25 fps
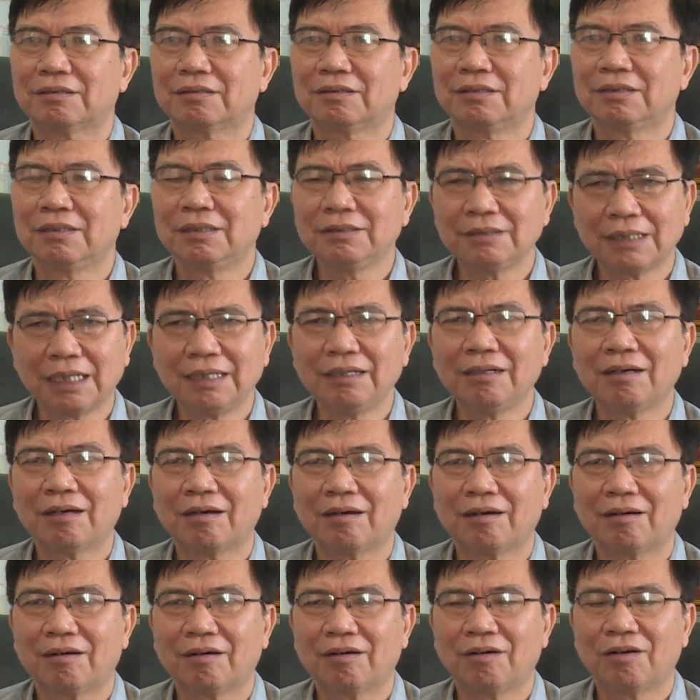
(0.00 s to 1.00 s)
hướng dẫn
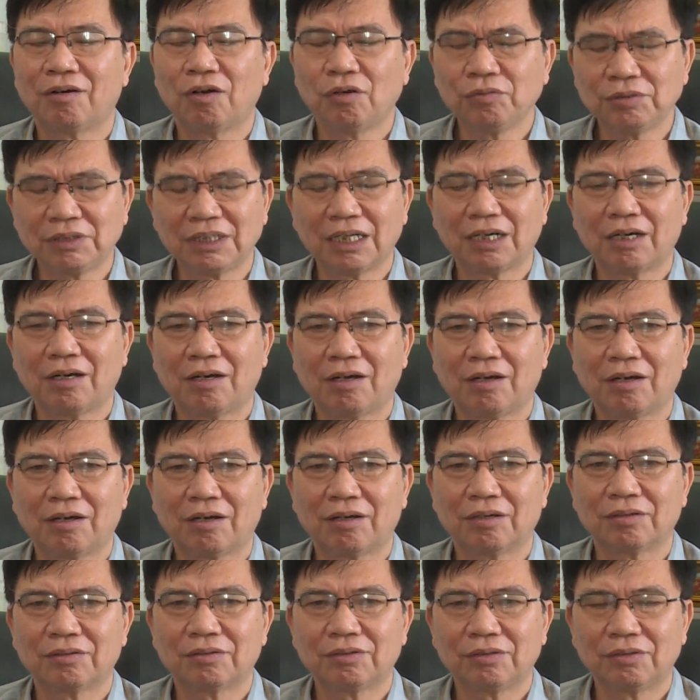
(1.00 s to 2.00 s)
họ, hỗ trợ họ,
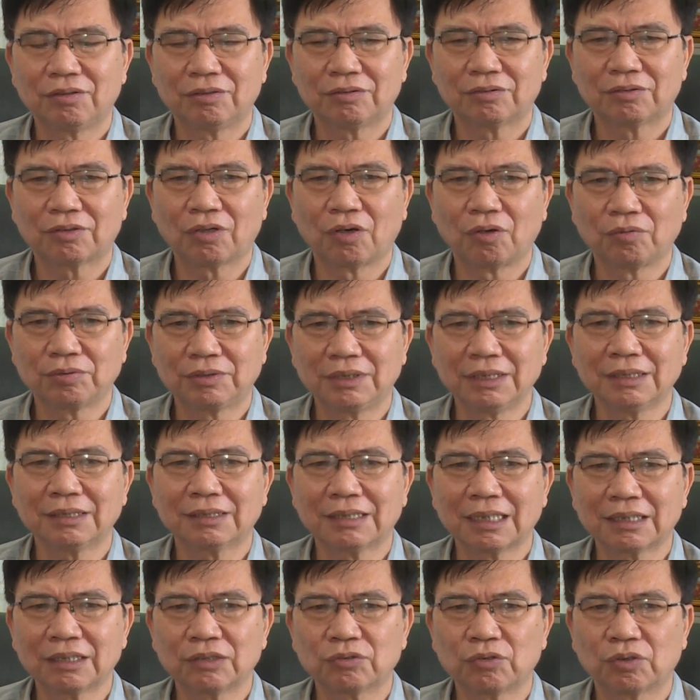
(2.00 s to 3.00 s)
tổ chức
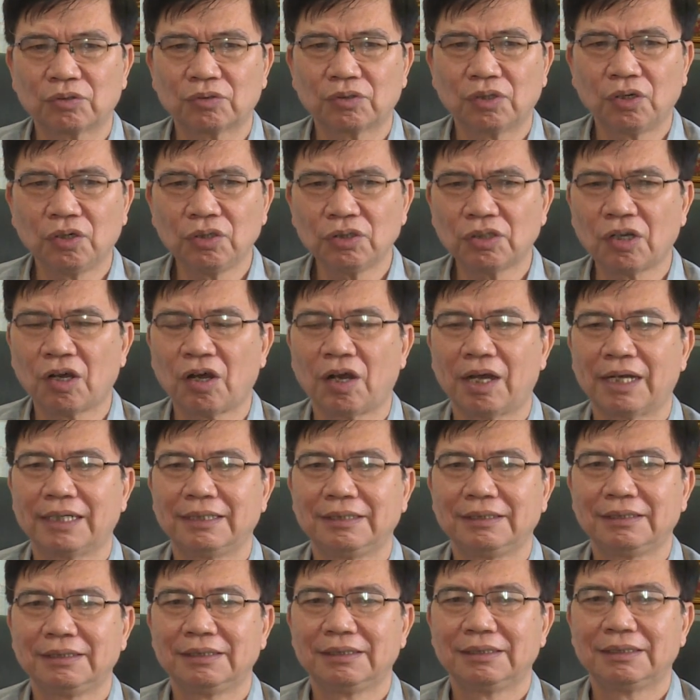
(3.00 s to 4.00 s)
các cái cuộc đối thoại,
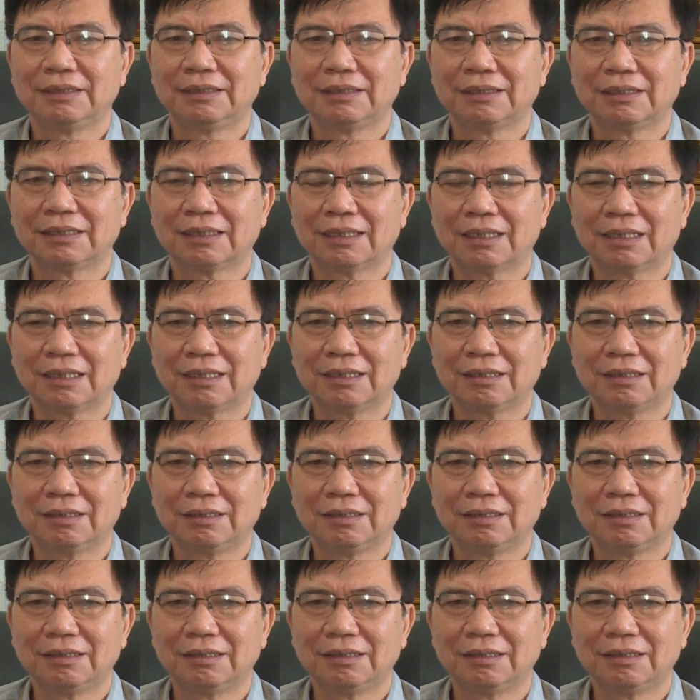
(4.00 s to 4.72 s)
à,